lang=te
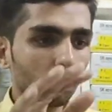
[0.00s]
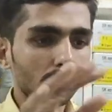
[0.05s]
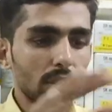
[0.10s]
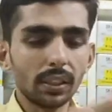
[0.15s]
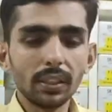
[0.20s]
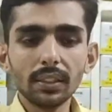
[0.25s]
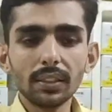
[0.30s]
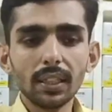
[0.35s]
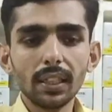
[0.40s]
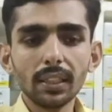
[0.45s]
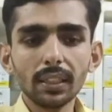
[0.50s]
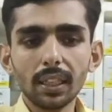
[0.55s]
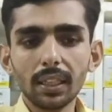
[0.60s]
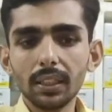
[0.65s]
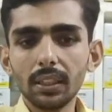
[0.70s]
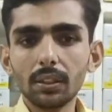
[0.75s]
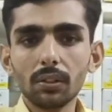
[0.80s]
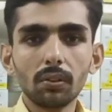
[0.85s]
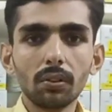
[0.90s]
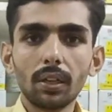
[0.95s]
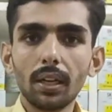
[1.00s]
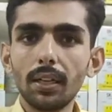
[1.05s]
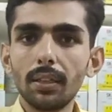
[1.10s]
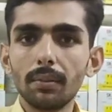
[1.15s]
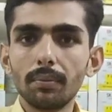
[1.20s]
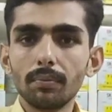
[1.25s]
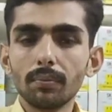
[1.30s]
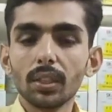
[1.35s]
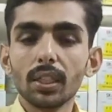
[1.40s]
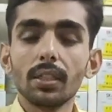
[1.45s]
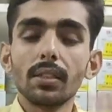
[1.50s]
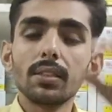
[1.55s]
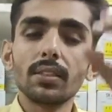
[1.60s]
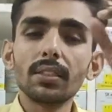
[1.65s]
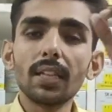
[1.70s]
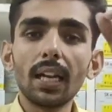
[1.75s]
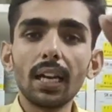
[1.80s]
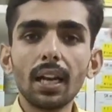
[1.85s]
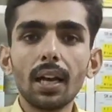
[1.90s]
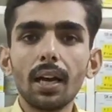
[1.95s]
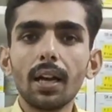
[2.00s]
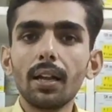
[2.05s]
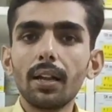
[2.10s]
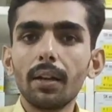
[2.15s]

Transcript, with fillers: సన్షైన్ కానీ కోరాడ్ చాలా